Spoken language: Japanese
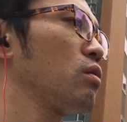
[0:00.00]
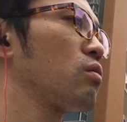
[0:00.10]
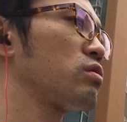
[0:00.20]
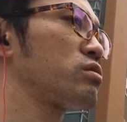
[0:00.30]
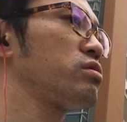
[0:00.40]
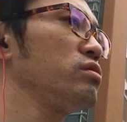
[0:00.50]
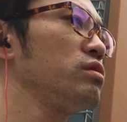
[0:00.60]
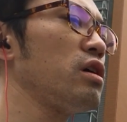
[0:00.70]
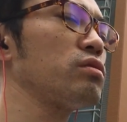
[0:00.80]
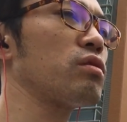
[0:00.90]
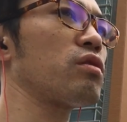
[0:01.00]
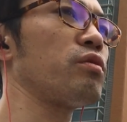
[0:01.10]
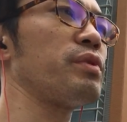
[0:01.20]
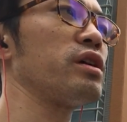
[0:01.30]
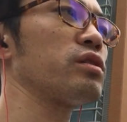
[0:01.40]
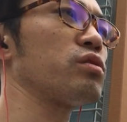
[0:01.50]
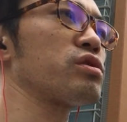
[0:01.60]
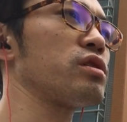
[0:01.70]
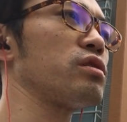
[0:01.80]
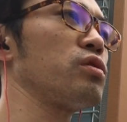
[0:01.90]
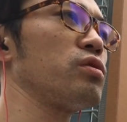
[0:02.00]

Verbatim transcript: これ数学とかこう勉強して